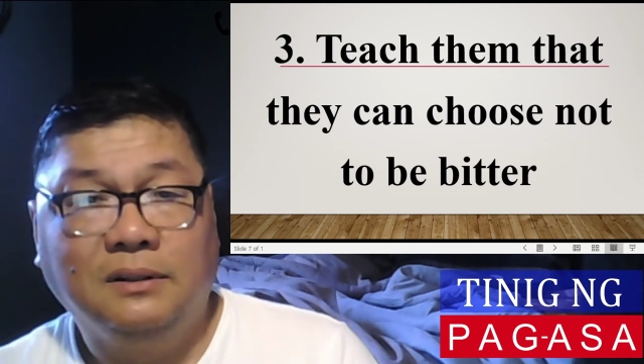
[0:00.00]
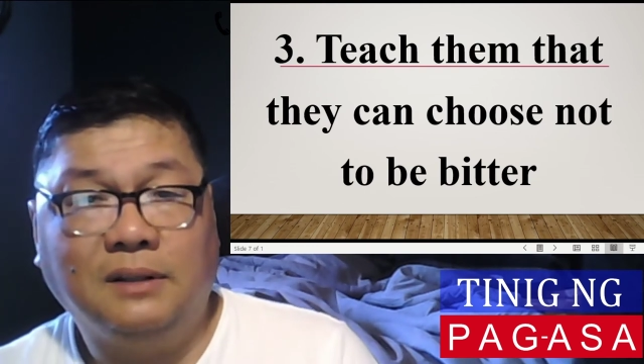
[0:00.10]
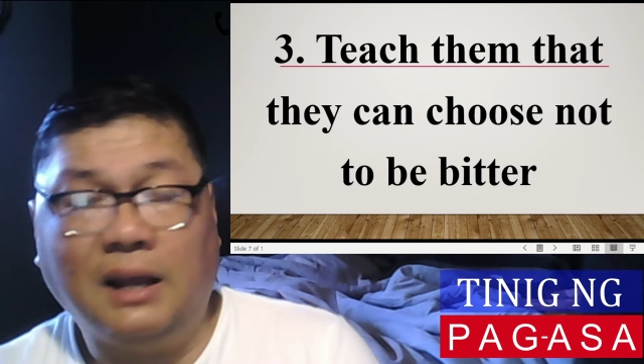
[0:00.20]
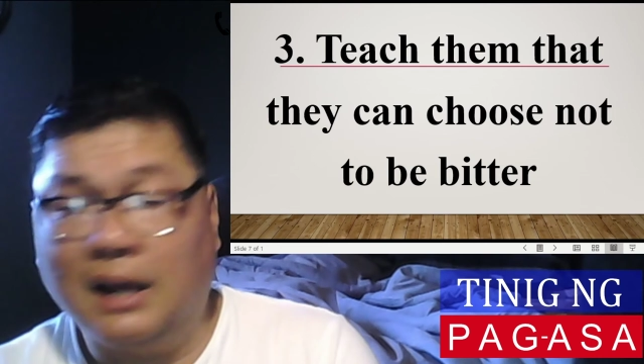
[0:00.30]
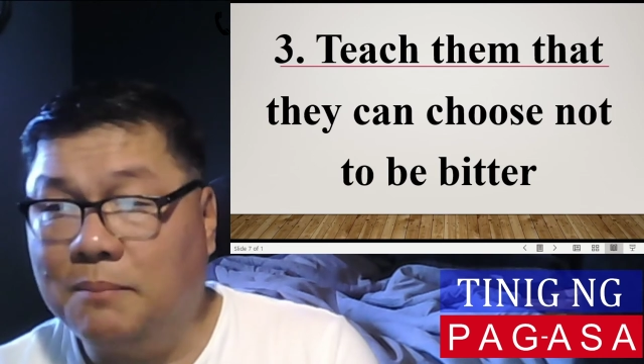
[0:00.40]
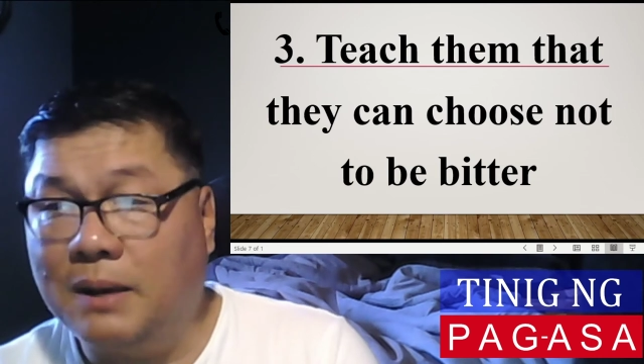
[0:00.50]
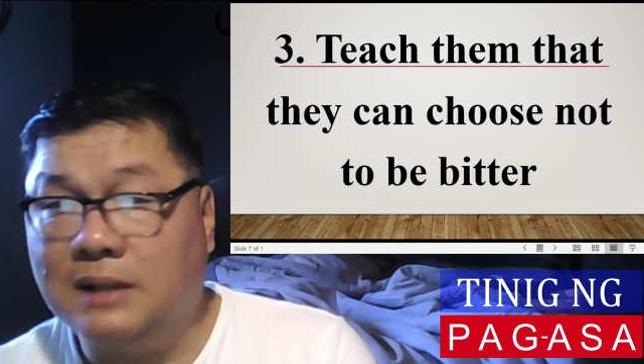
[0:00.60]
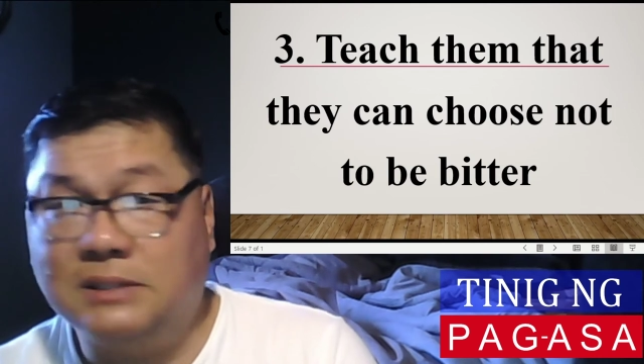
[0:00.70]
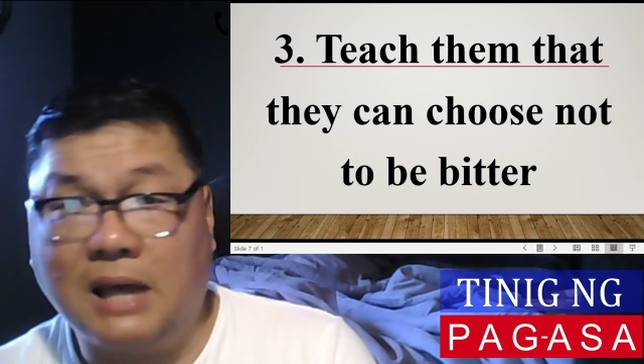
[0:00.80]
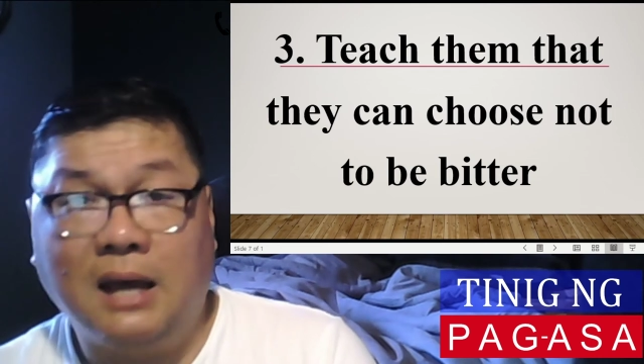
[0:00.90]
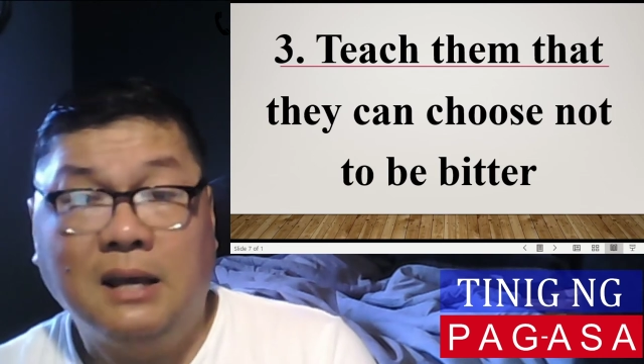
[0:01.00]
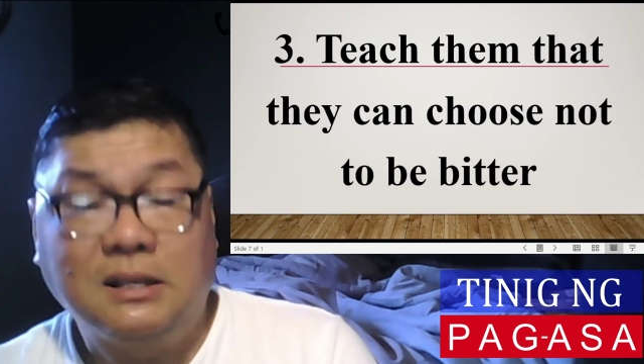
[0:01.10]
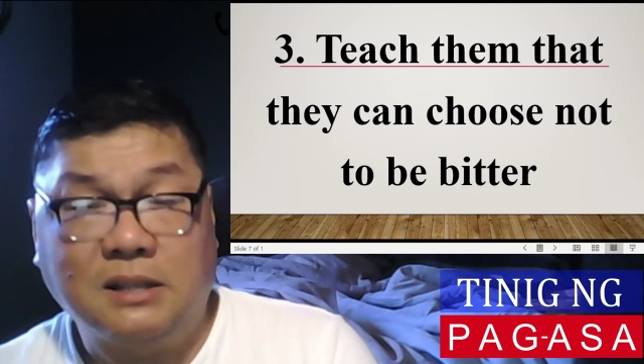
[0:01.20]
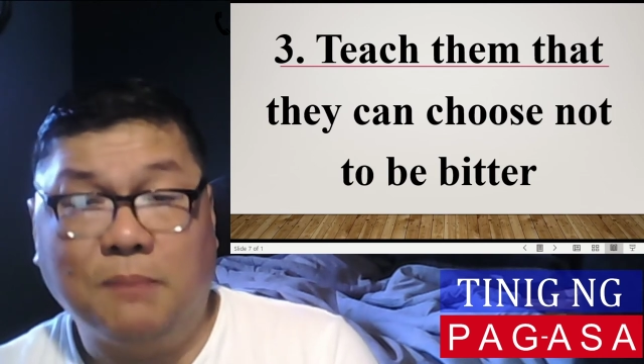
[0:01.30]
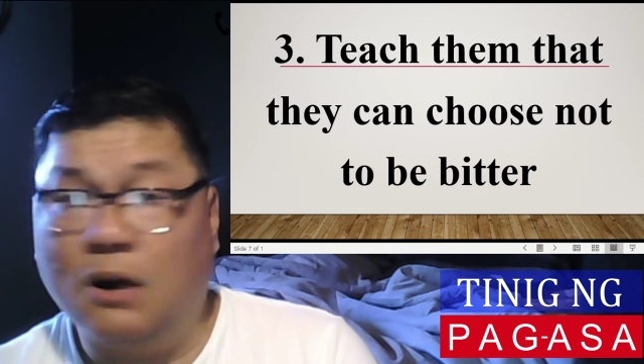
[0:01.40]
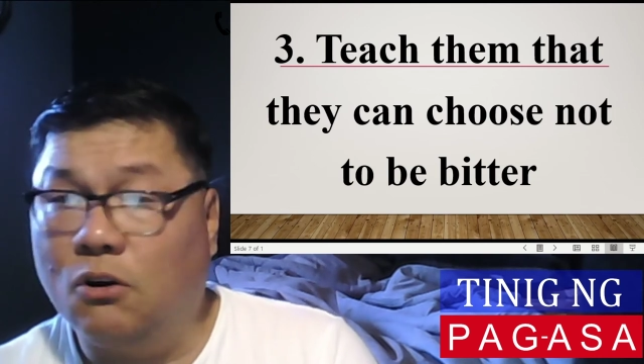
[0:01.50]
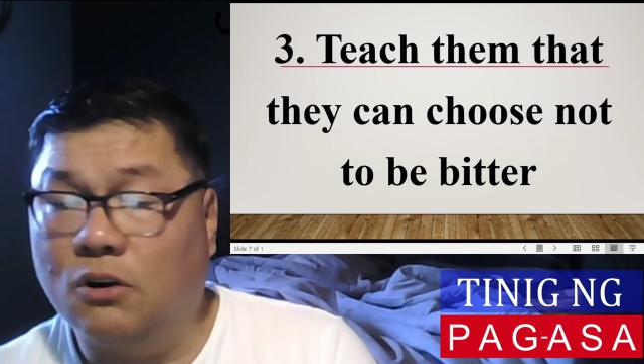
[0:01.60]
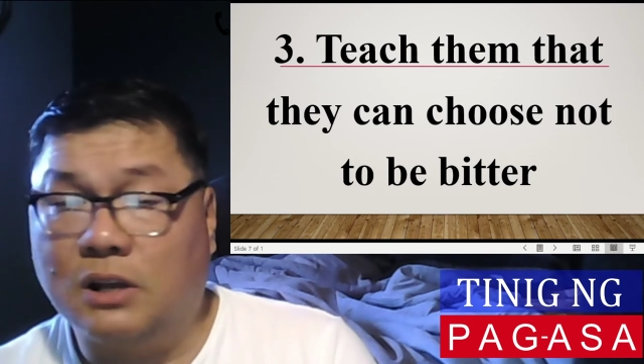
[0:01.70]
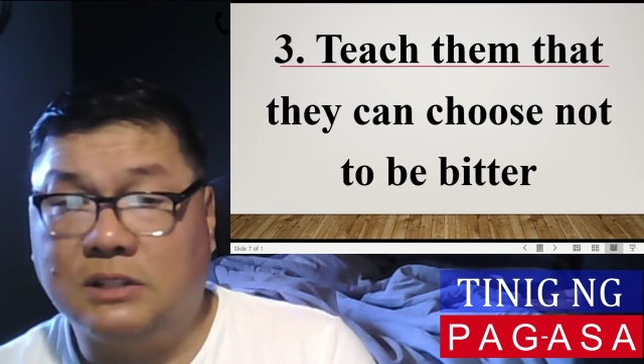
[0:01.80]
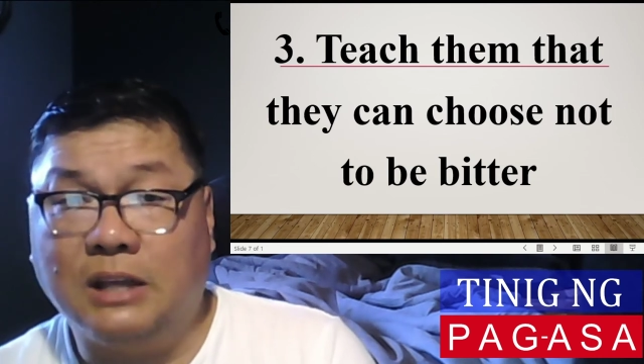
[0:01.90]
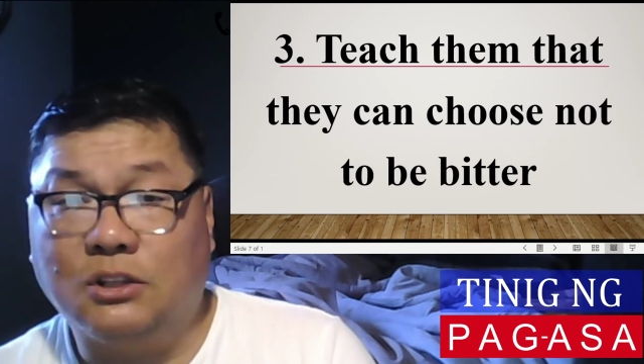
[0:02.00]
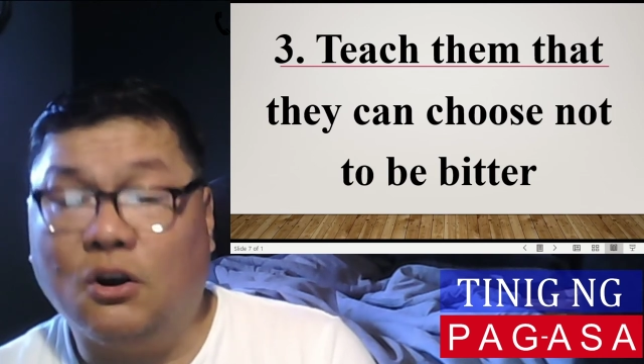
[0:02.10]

Talaga bang sa, sa mga oras na ito,